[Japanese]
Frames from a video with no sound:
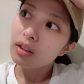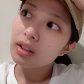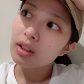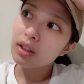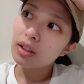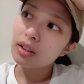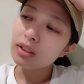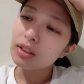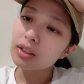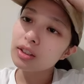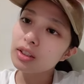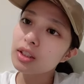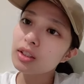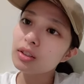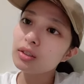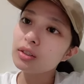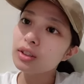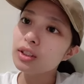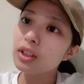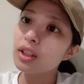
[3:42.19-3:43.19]
なんか次
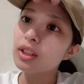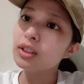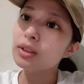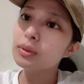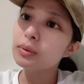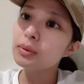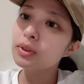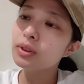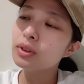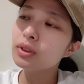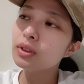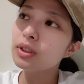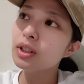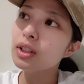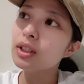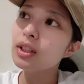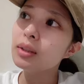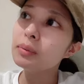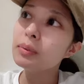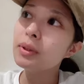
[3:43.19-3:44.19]
のさ自分の
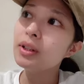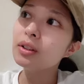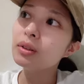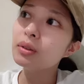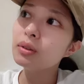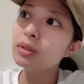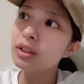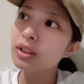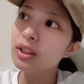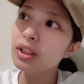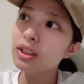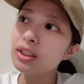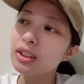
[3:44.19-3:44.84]
さ出番の終わった